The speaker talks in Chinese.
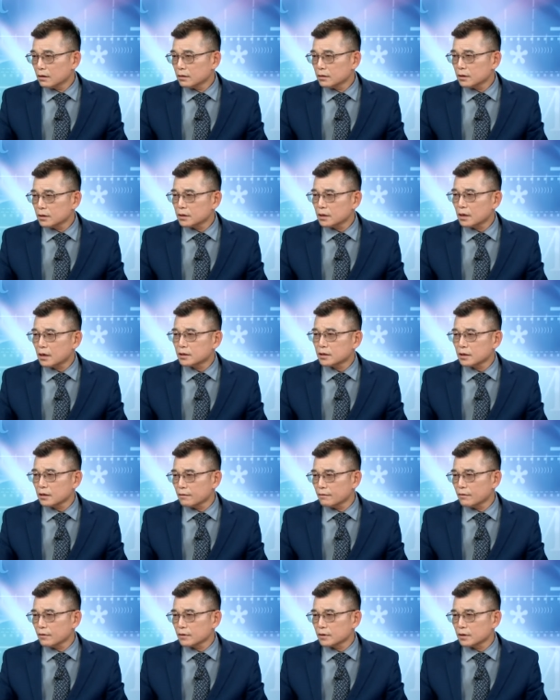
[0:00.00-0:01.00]
这些叫晶
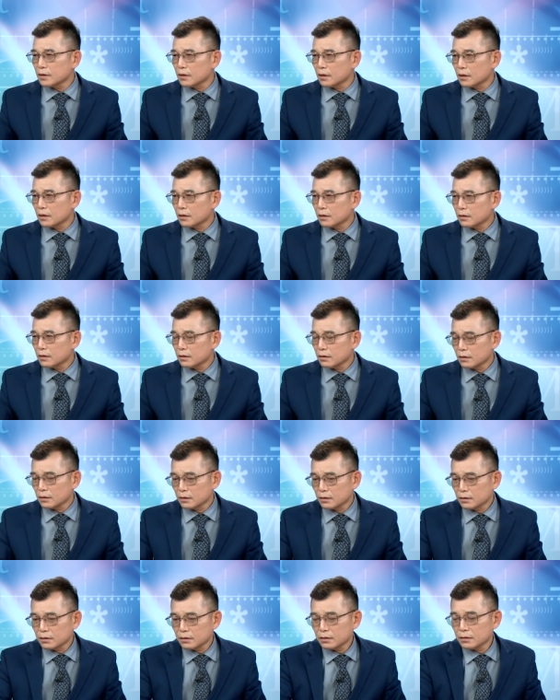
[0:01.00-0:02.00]
圆封测，
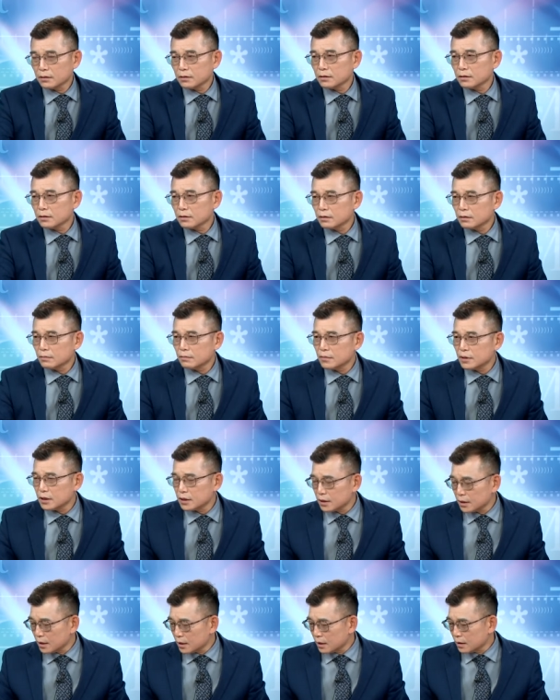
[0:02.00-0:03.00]
不是
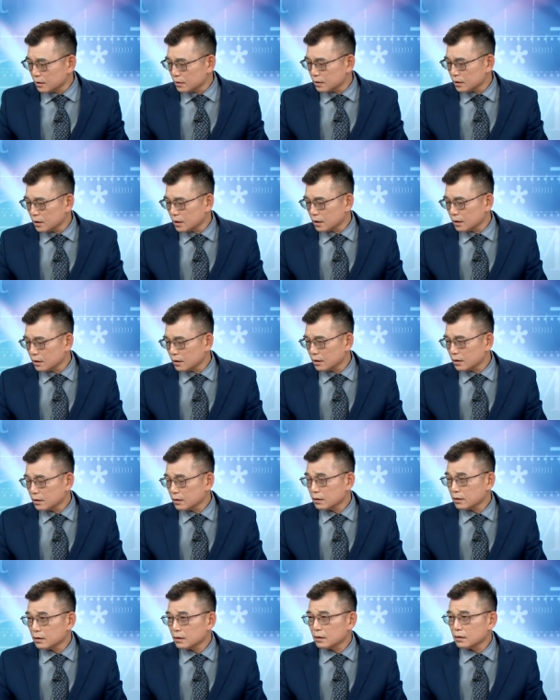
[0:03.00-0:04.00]
接了接了
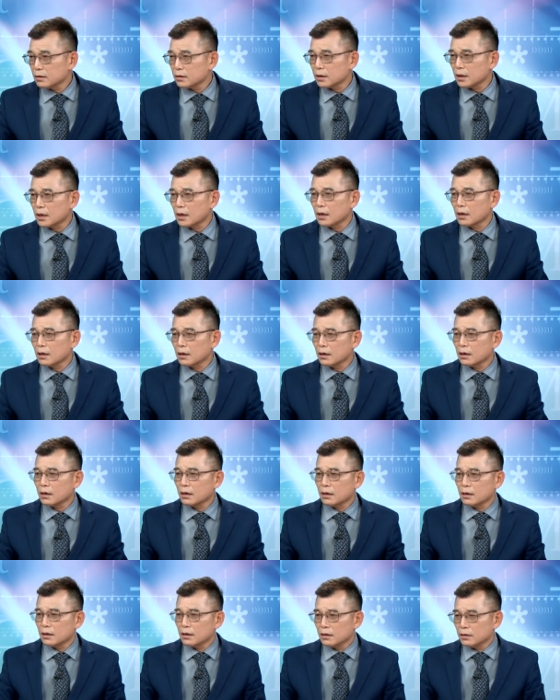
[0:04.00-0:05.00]
接了，
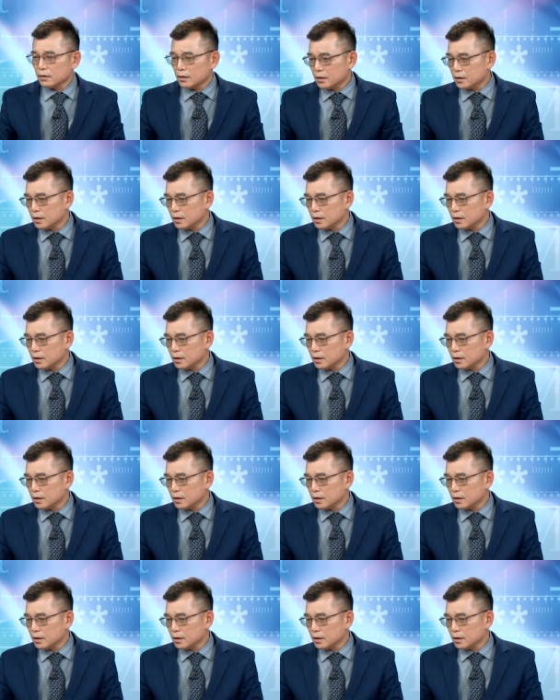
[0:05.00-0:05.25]
这